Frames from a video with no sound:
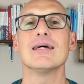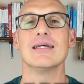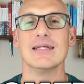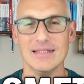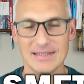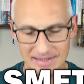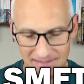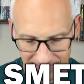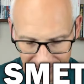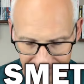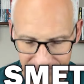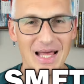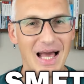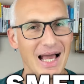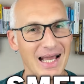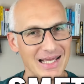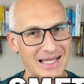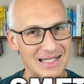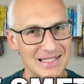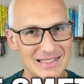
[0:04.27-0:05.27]
Sì,
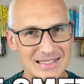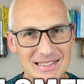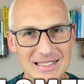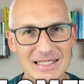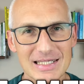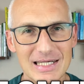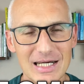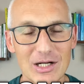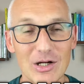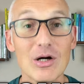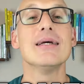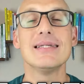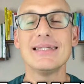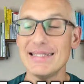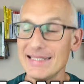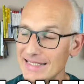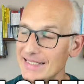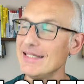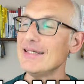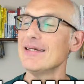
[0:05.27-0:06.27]
anche il sigaro.
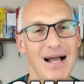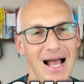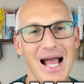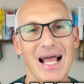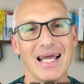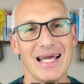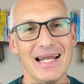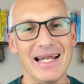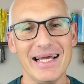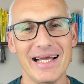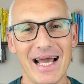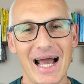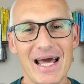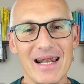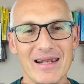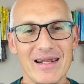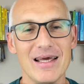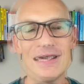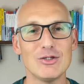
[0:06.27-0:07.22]
Sì, anche le canne.